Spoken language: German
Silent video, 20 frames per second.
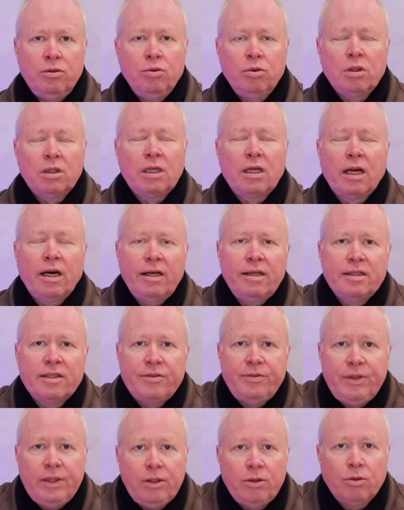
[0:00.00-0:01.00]
nur ein
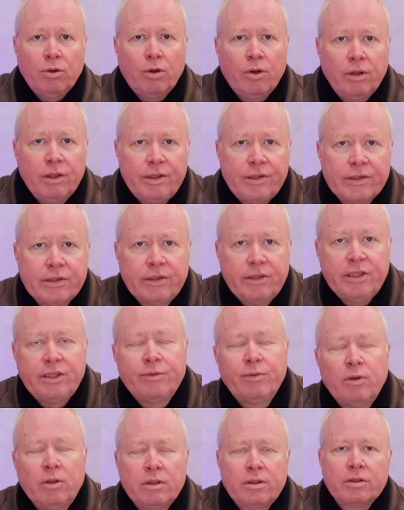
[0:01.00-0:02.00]
kleines Video heute. Ich
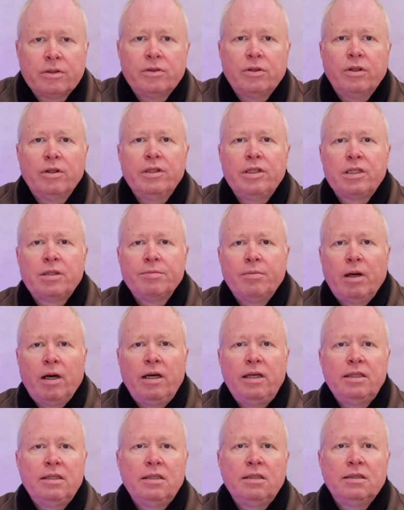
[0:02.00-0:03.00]
wollte euch
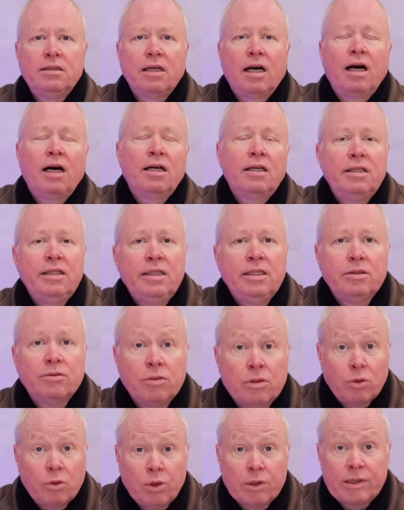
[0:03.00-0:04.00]
mal darlegen
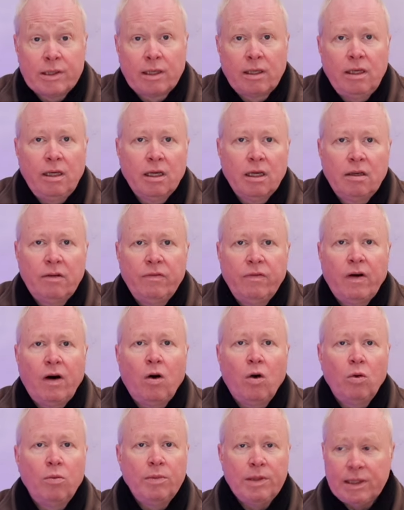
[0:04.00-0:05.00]
kurz erklären,
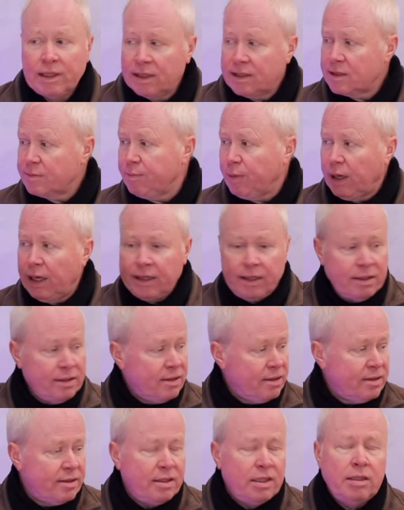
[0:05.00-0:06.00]
warum ich jetzt beide
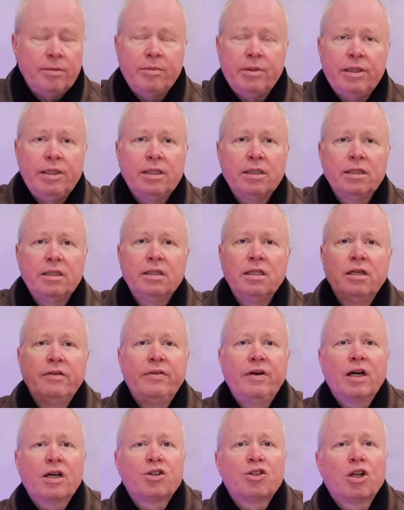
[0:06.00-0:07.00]
Systeme hier in der
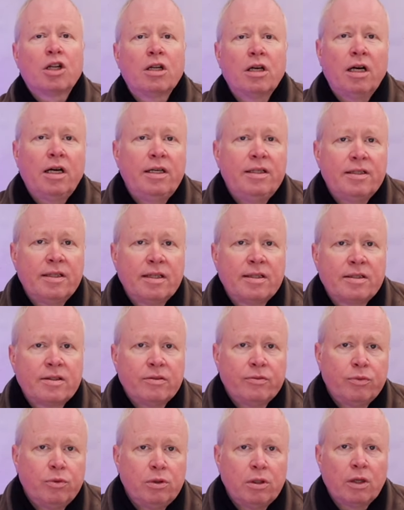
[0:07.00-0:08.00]
Werkstatt
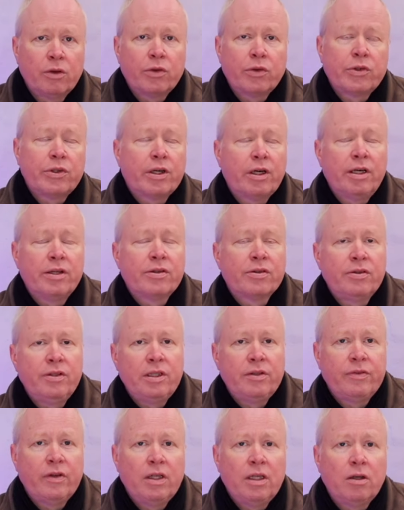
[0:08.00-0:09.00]
einsetze. Wundert euch also
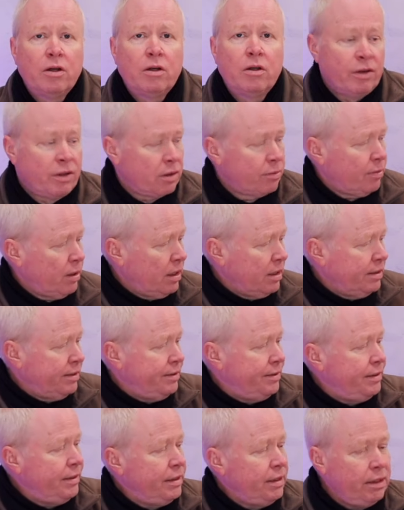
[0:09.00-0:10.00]
nicht, wenn ihr heute mal
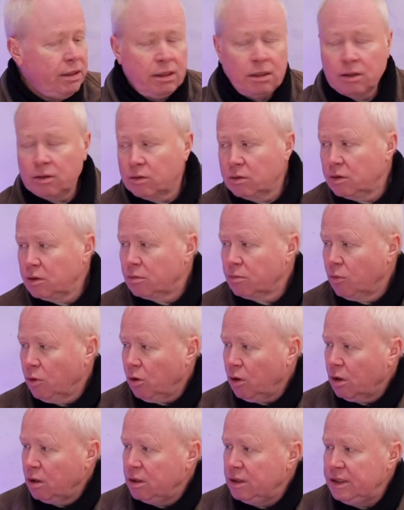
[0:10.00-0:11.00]
die und
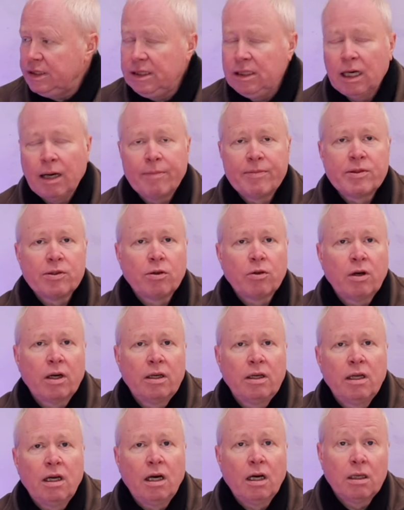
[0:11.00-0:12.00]
morgen die
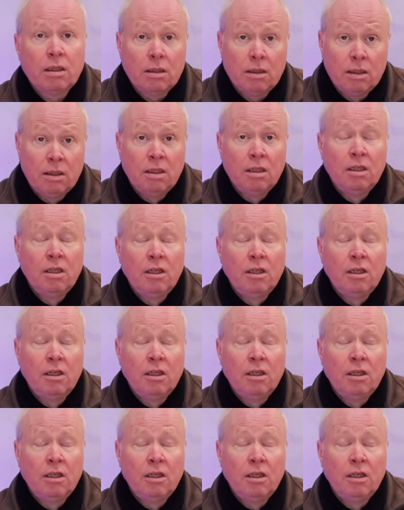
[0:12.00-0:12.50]
Absauganlage